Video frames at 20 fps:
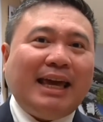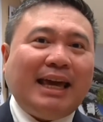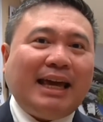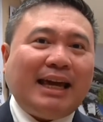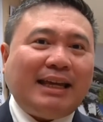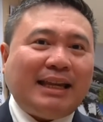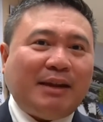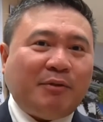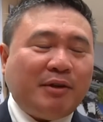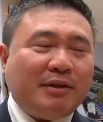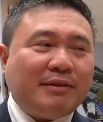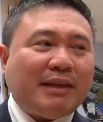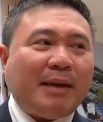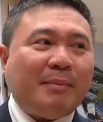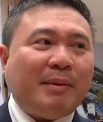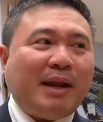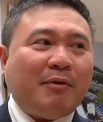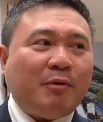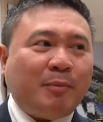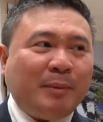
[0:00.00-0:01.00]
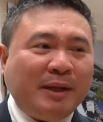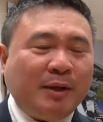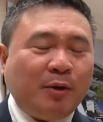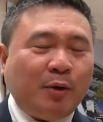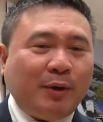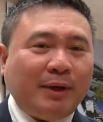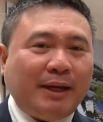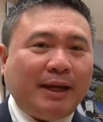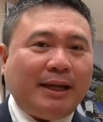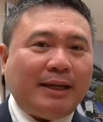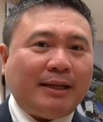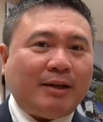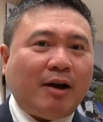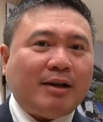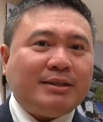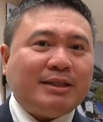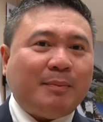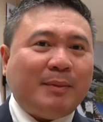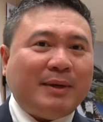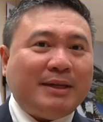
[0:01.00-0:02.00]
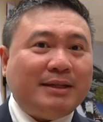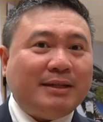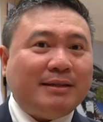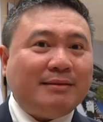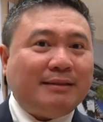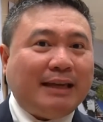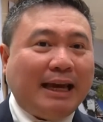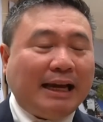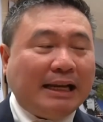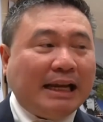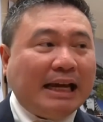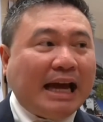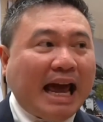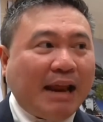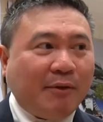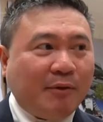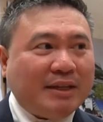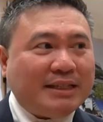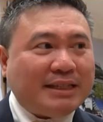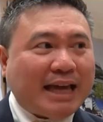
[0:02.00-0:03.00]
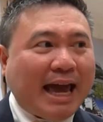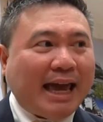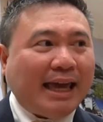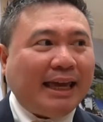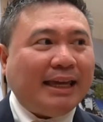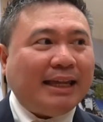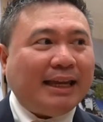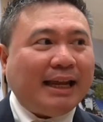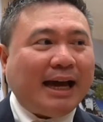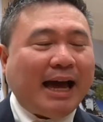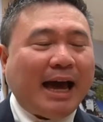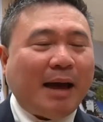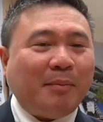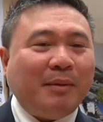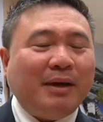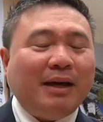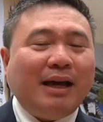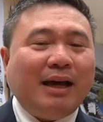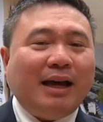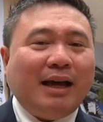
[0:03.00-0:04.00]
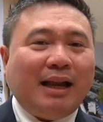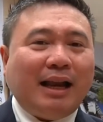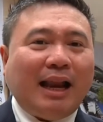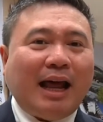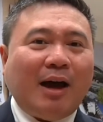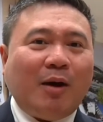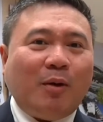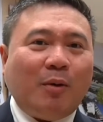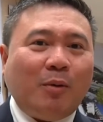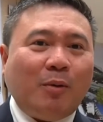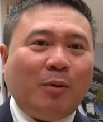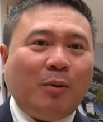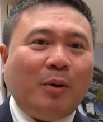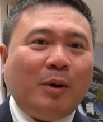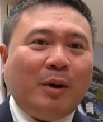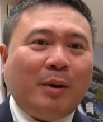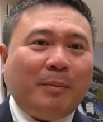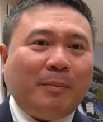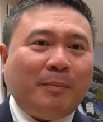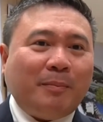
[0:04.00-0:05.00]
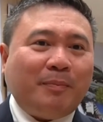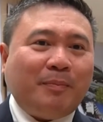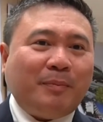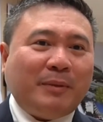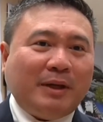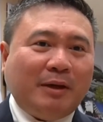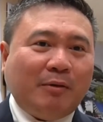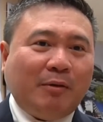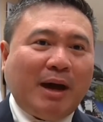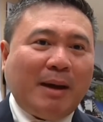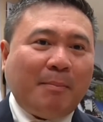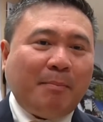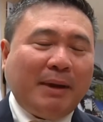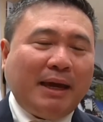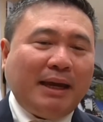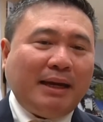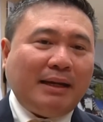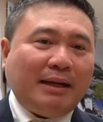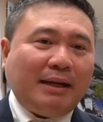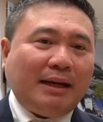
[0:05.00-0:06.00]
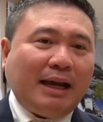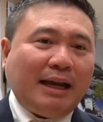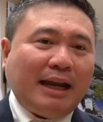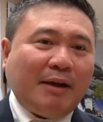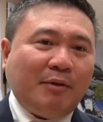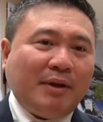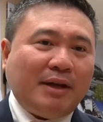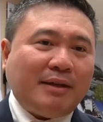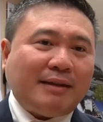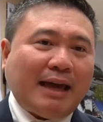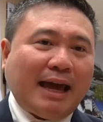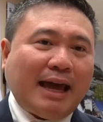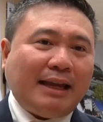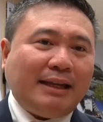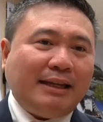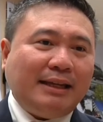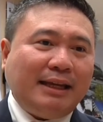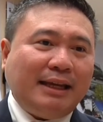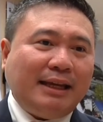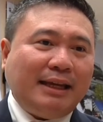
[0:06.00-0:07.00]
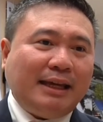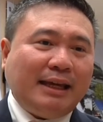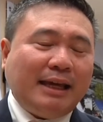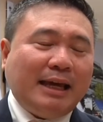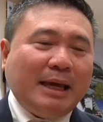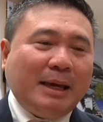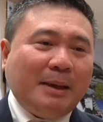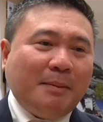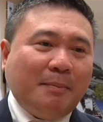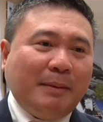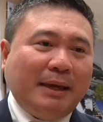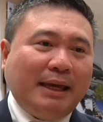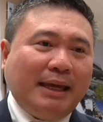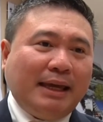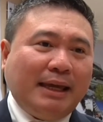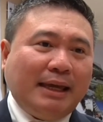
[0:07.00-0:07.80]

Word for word: คณะวิทยาศาสตร์มหาวิทยาลัยมหิดลเนี่ยก็จะมีชื่อเสียงเรื่องงานวิจัยนะครับ เราถือว่าเป็นคณะวิทยาศาสตร์ที่มี